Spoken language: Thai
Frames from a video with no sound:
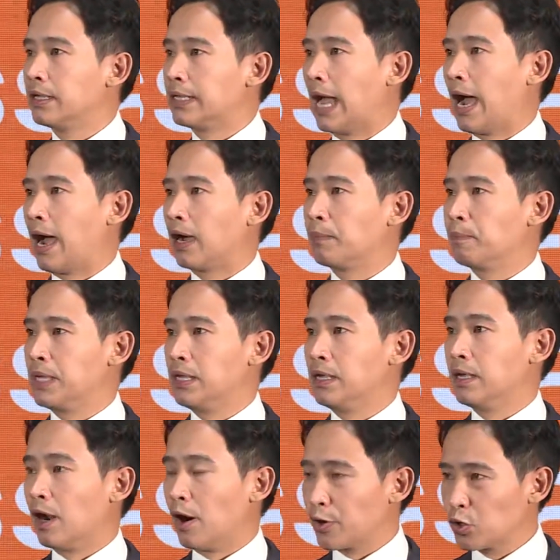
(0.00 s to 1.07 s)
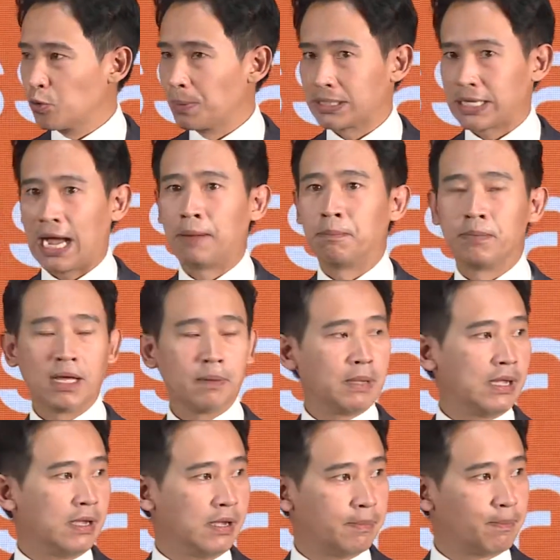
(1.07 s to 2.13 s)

อย่างมีรูปธรรมและมี